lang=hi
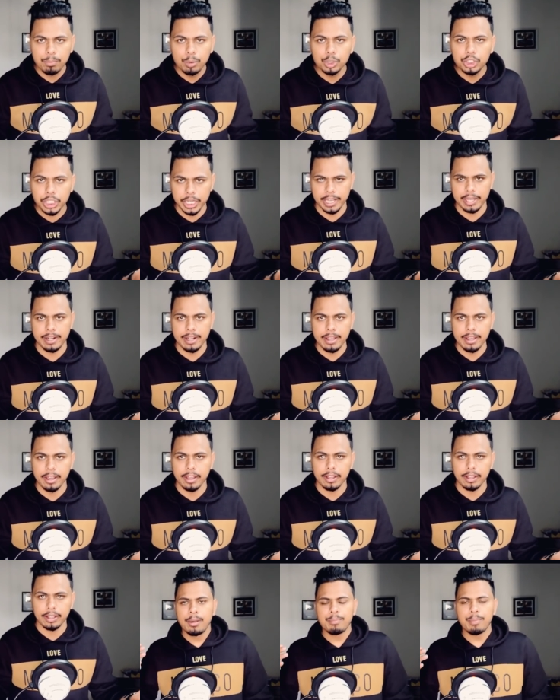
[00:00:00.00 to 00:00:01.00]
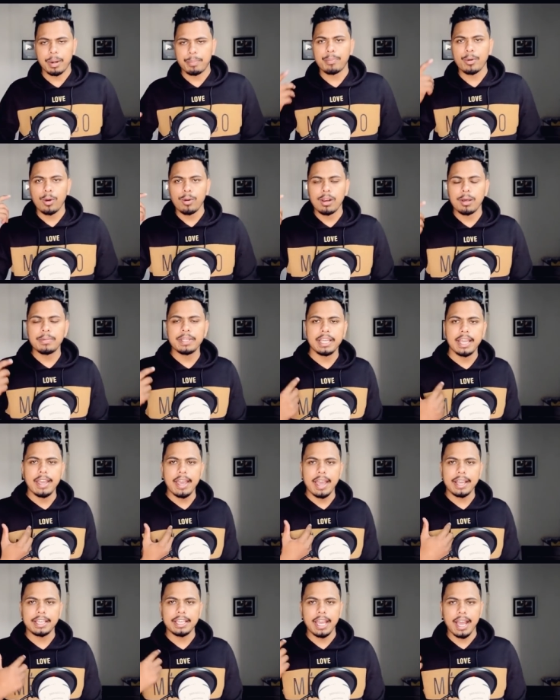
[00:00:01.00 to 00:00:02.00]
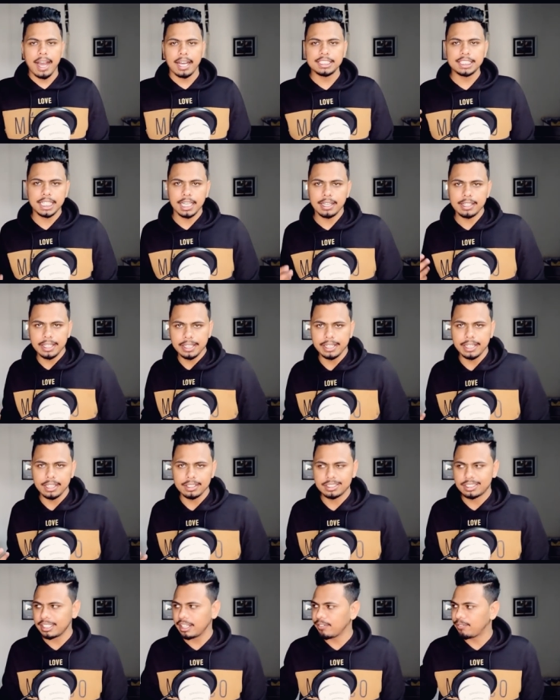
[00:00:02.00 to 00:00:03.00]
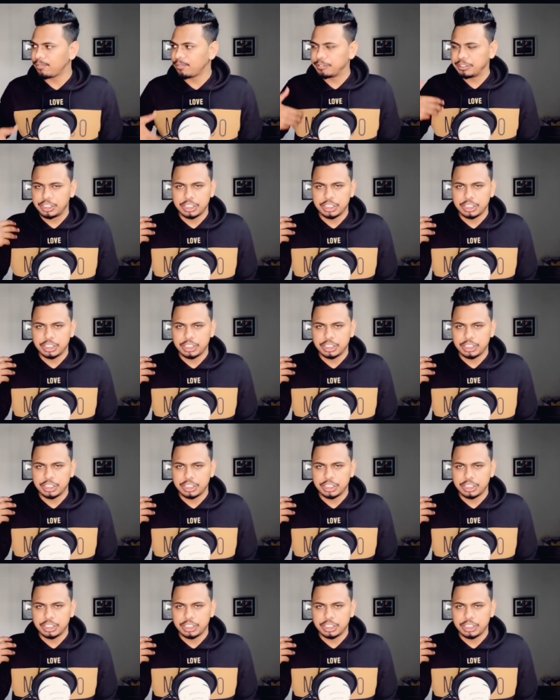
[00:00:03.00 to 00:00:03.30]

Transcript: पूछिए ना पर प्रॉब्लम यह है कि आजकल की नींद सिर्फ